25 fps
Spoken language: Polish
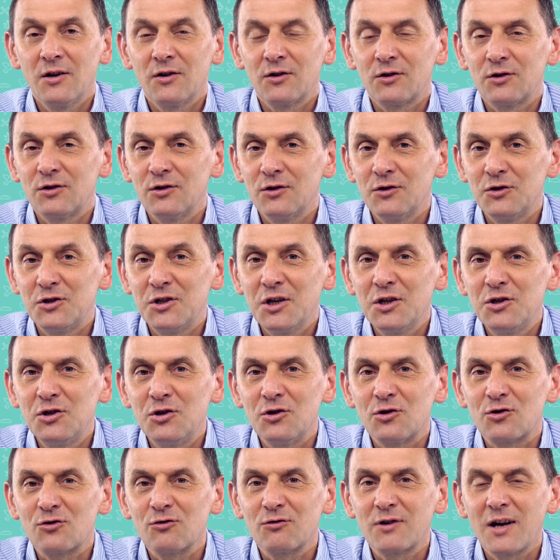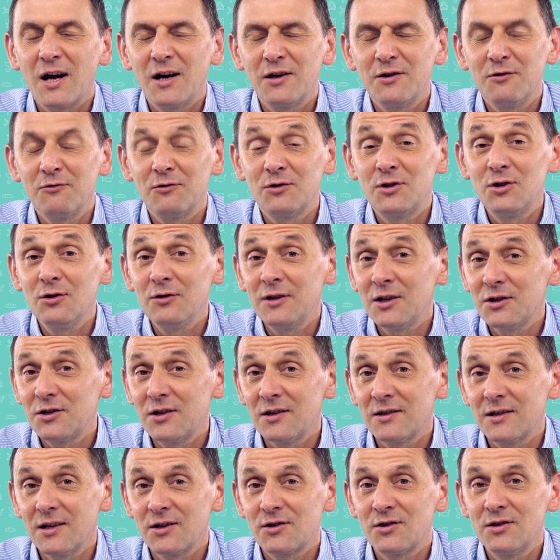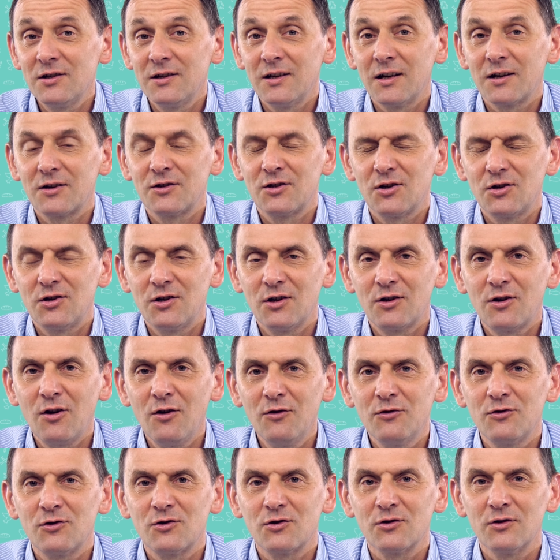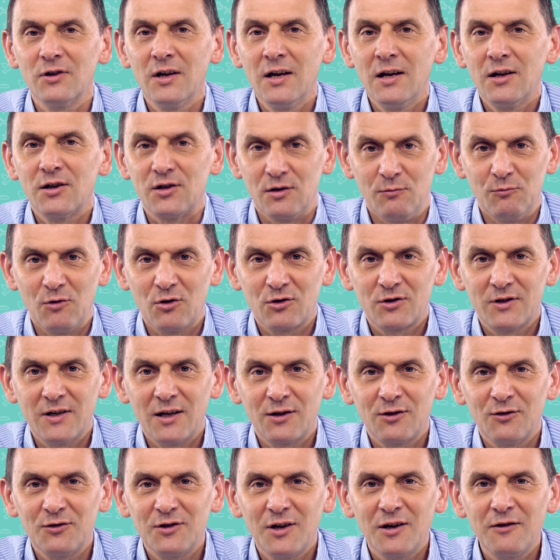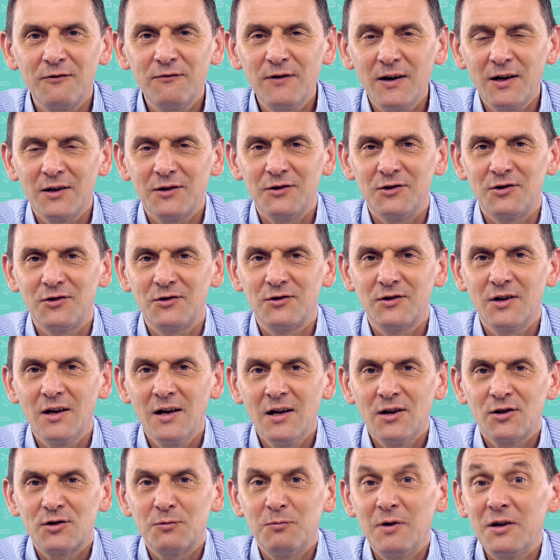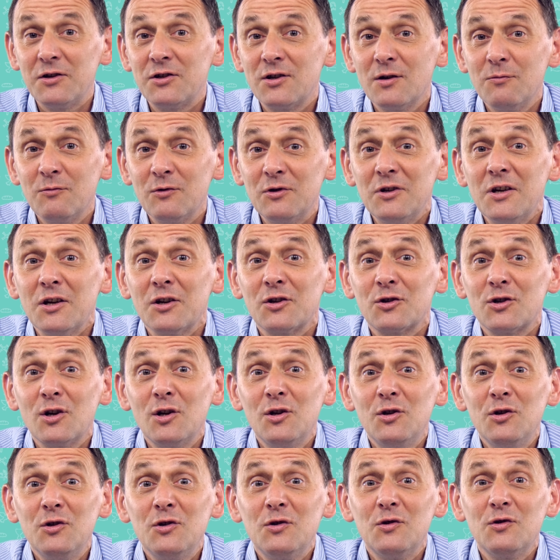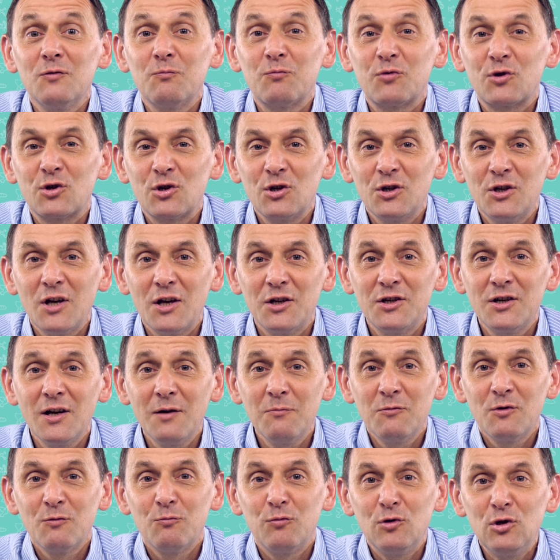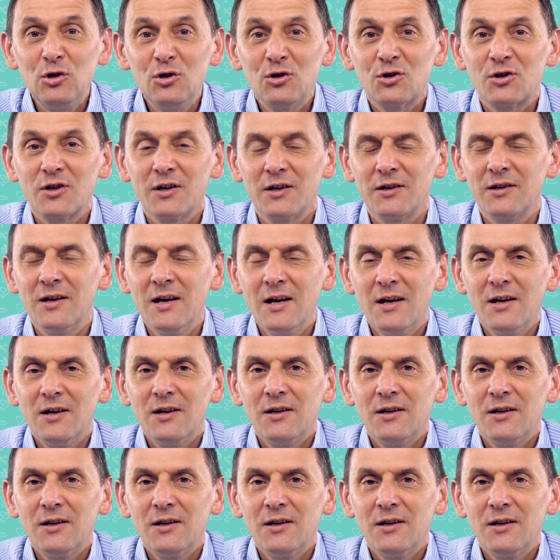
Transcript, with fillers: gdy dzieci szukają, gdzie ona się zaczyna, gdzie się kończy, czy można do niej wejść, czy będziemy, jeżeli przyjedziemy bliżej,